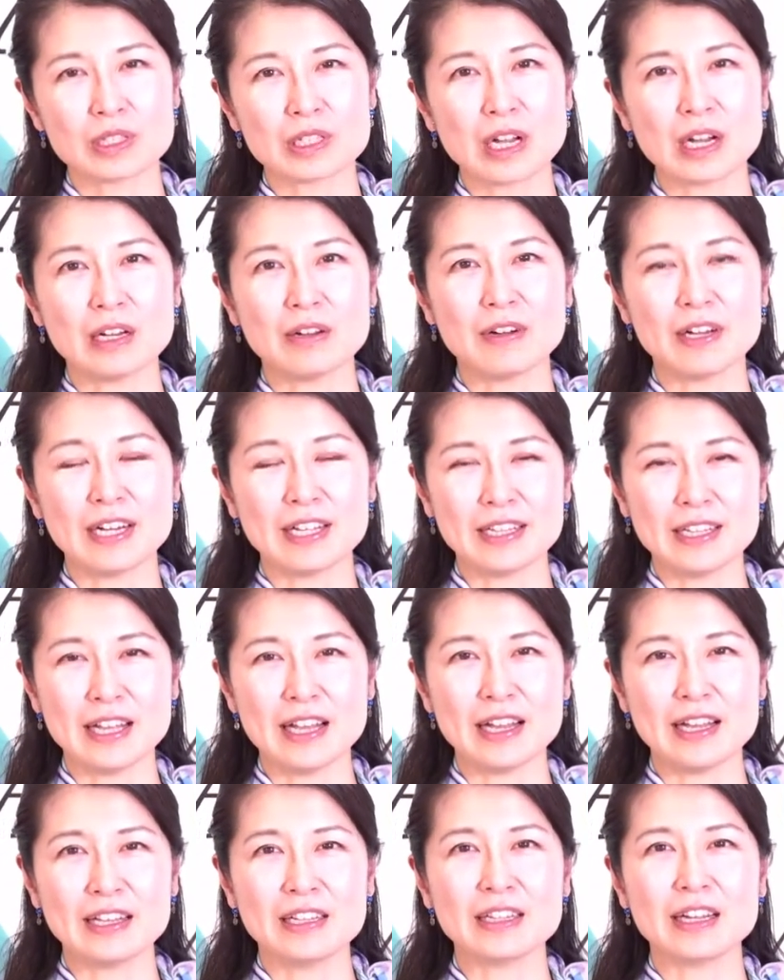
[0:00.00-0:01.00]
使われ
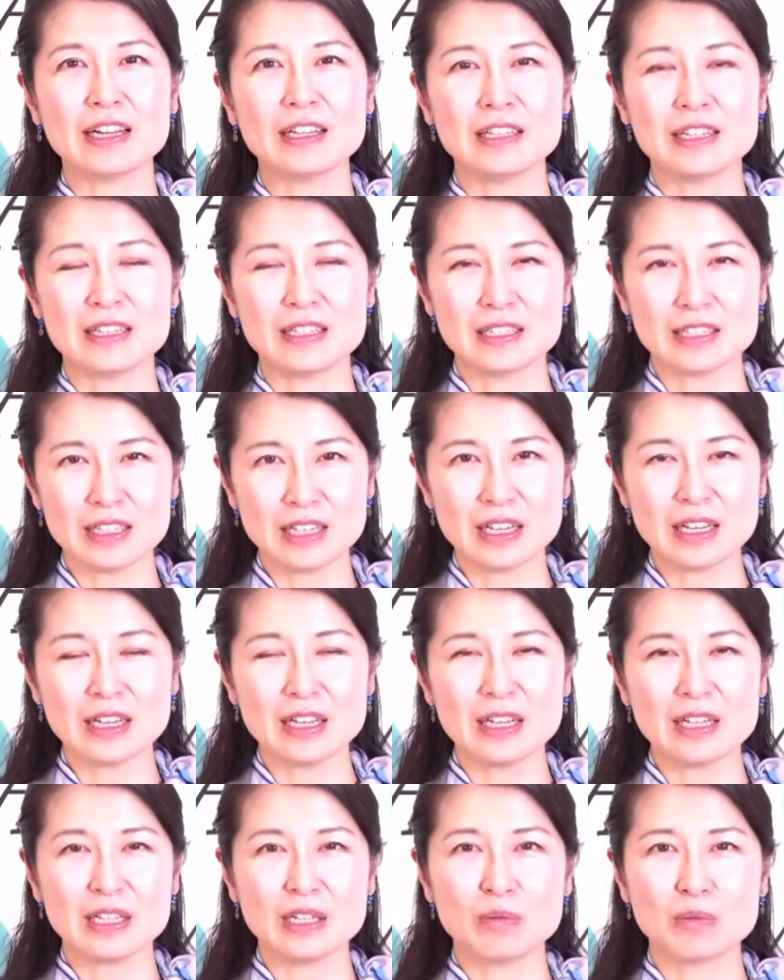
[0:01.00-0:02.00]
ていたんですね。
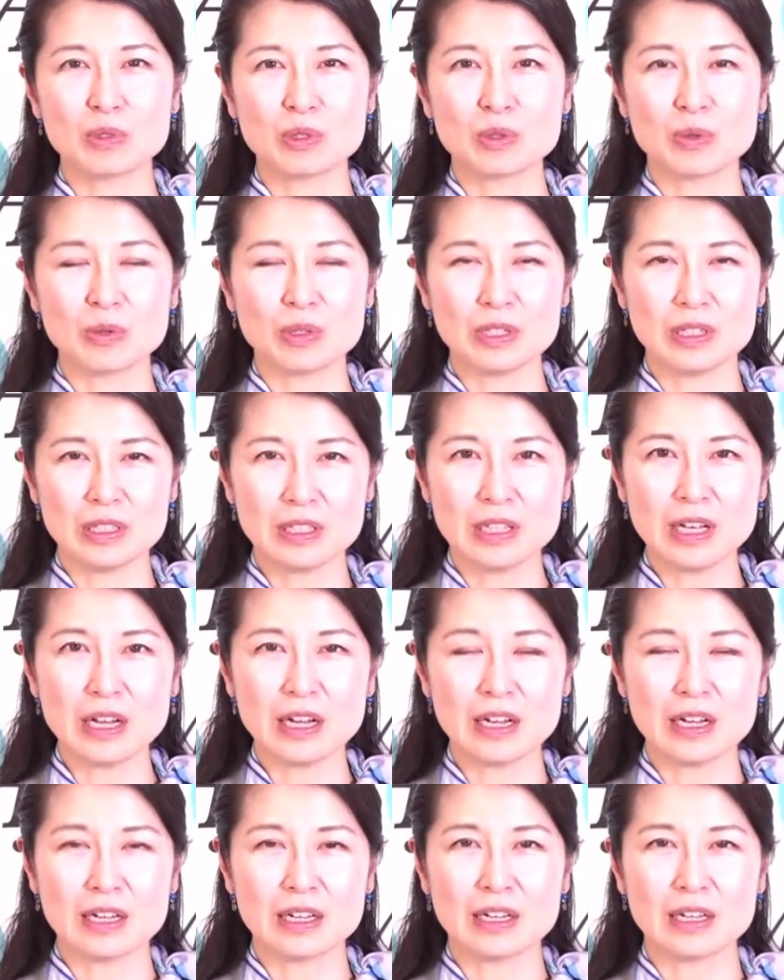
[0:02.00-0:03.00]
でもそういっ
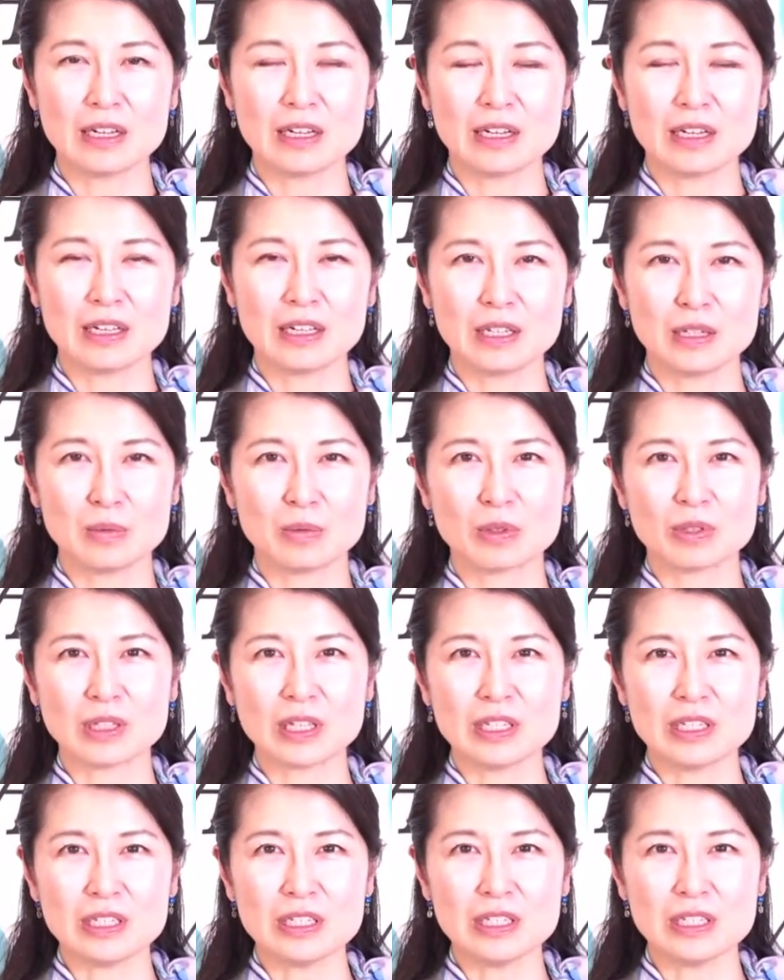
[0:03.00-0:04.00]
た生き物
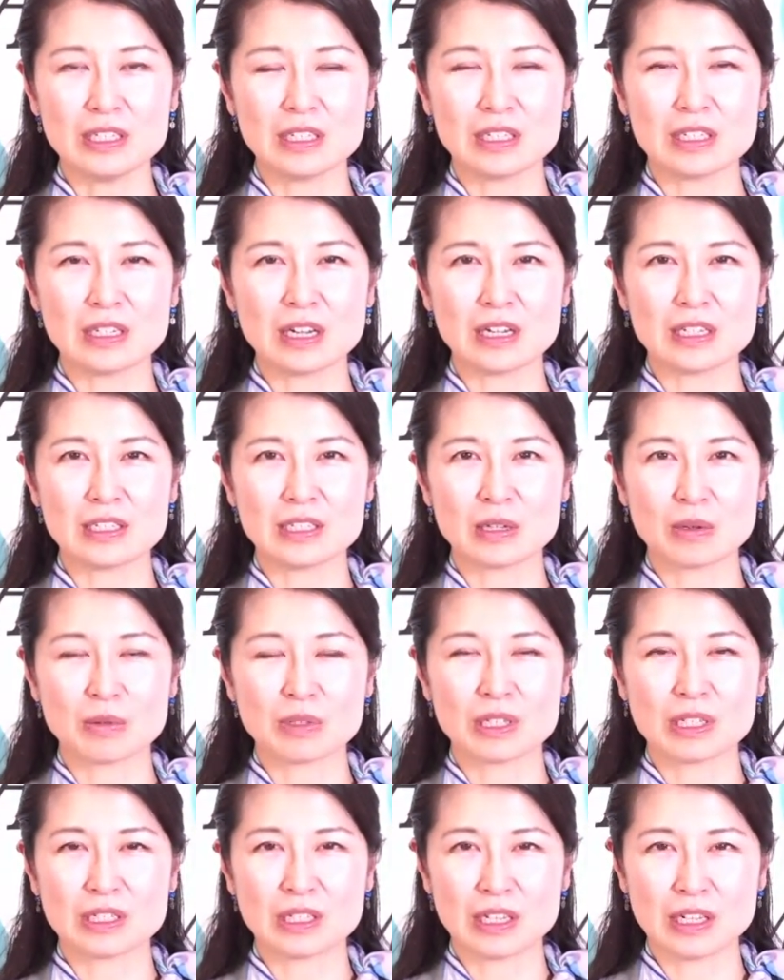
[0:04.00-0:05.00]
たちに感謝
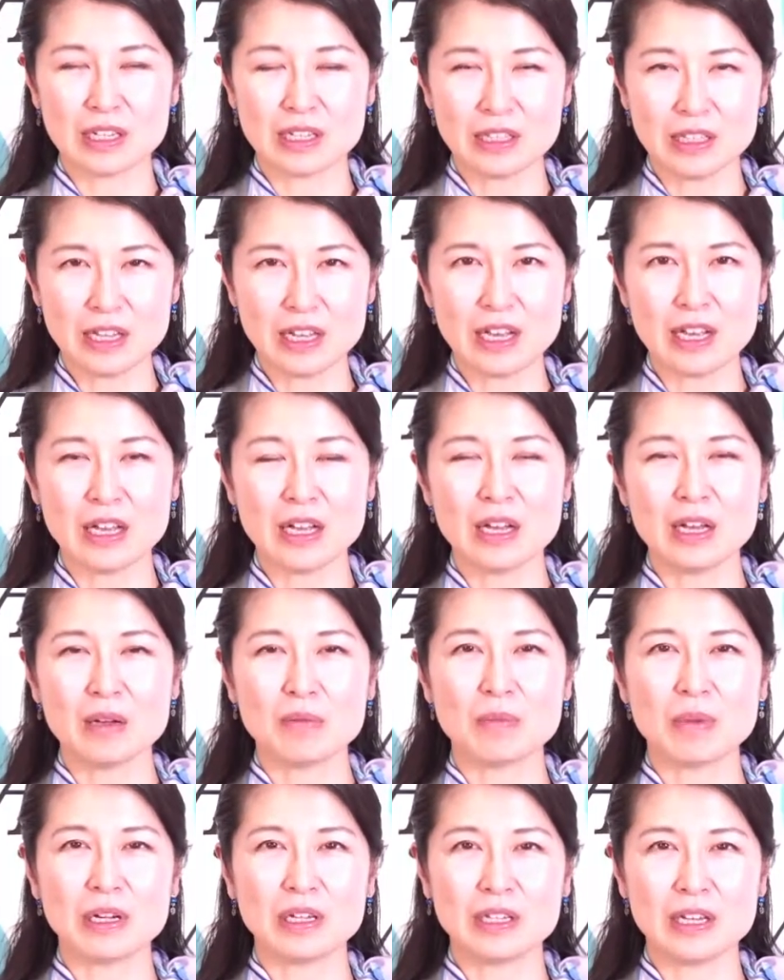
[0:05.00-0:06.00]
を捧げて、
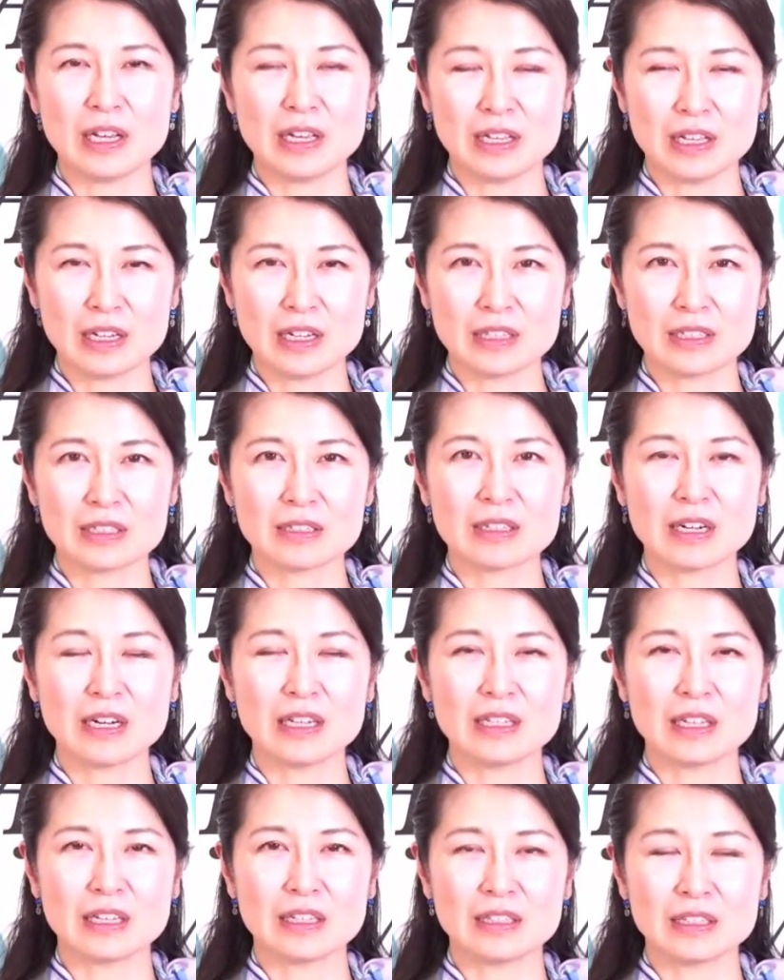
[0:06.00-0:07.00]
まあ、慰霊碑が作ら
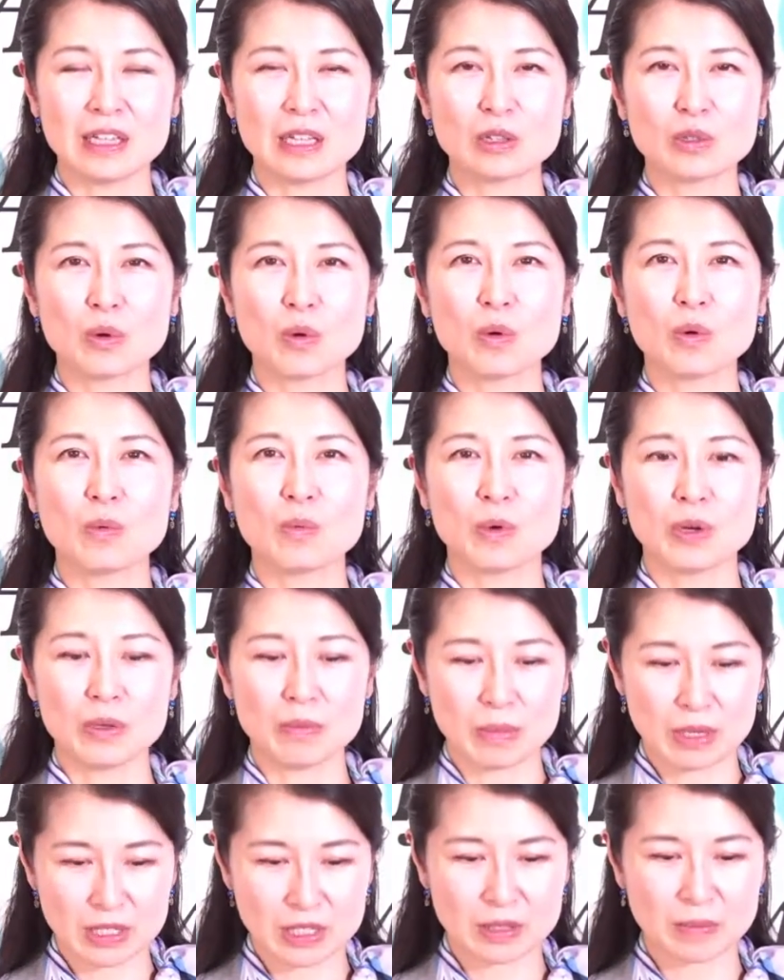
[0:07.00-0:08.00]
れたんだと思い
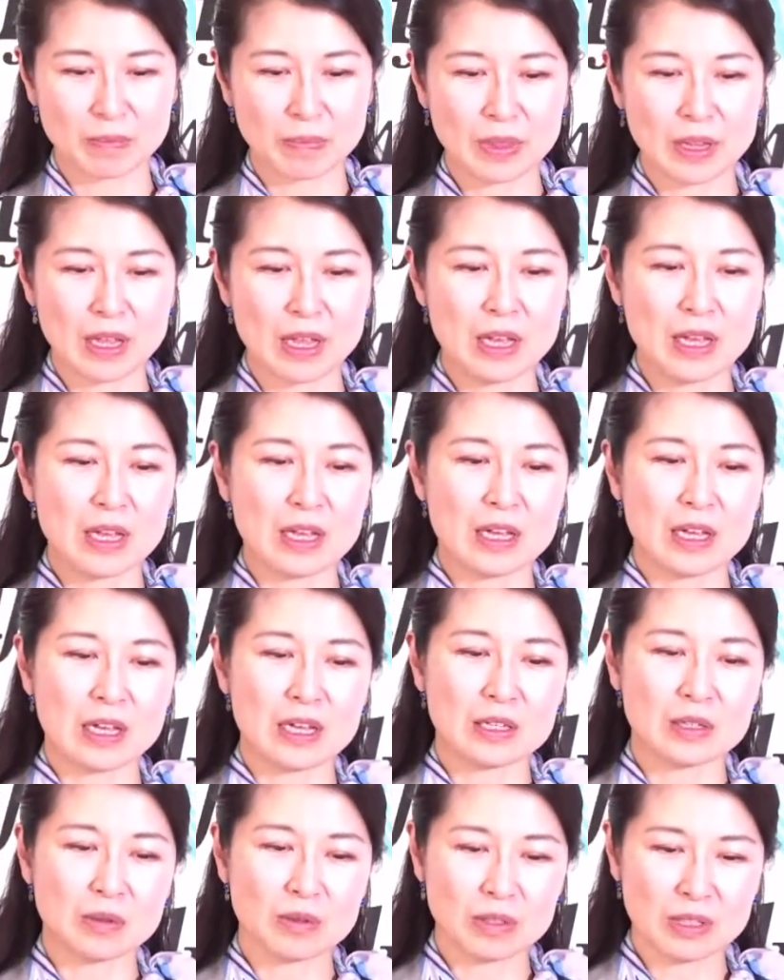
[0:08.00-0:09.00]
ます。
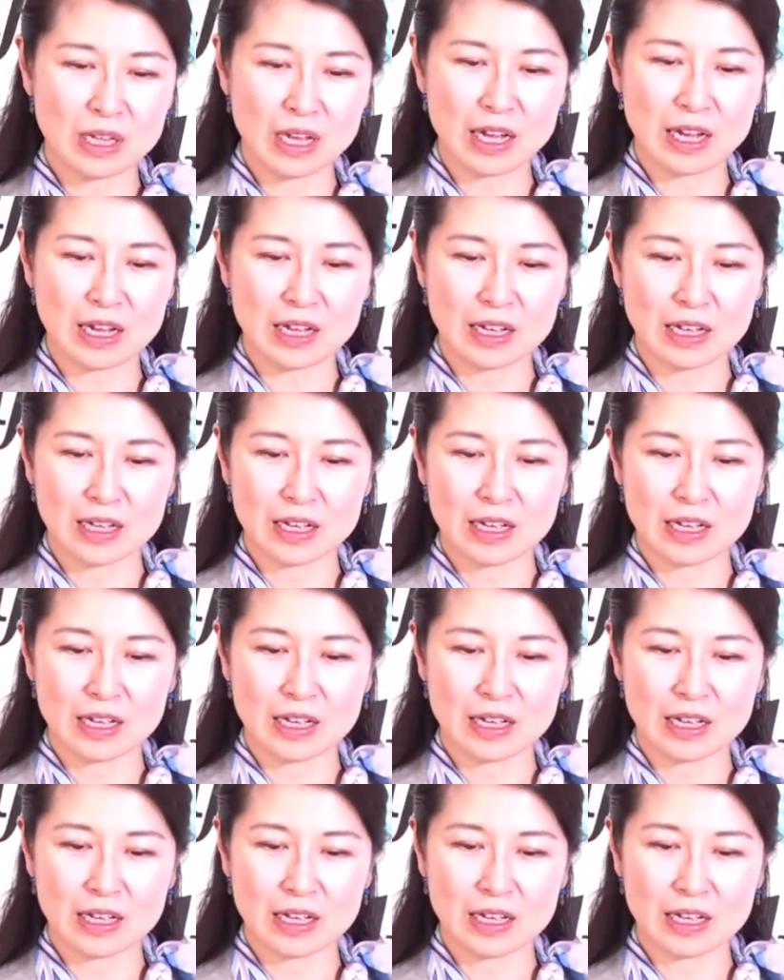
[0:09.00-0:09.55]
えー、そんな